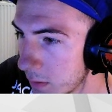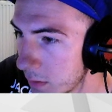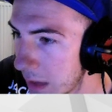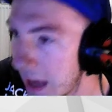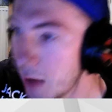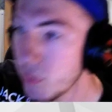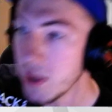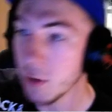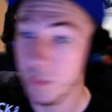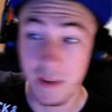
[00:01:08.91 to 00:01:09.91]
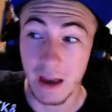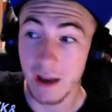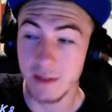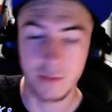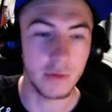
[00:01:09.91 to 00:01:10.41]
Ah oui, Opsi
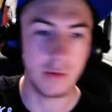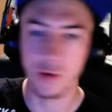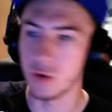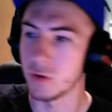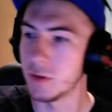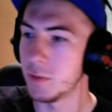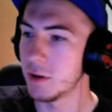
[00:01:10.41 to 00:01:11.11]
Ice, ouais, ouais, je le connais bien.